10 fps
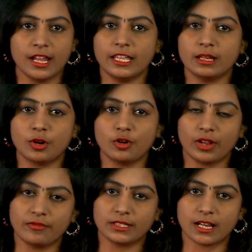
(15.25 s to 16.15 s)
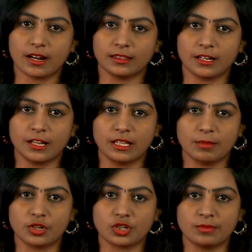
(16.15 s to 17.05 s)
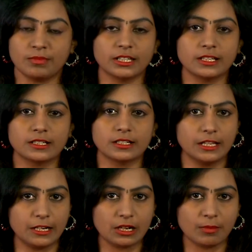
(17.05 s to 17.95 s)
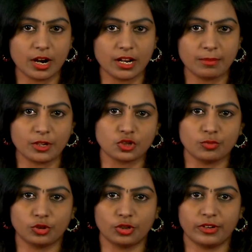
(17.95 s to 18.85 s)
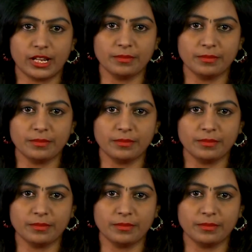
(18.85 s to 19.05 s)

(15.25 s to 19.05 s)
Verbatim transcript: இந்த மனுவை விசாரித்த நீதிமன்றம் மதனுக்கு நெருக்கமான பச்சமுத்துவிடம்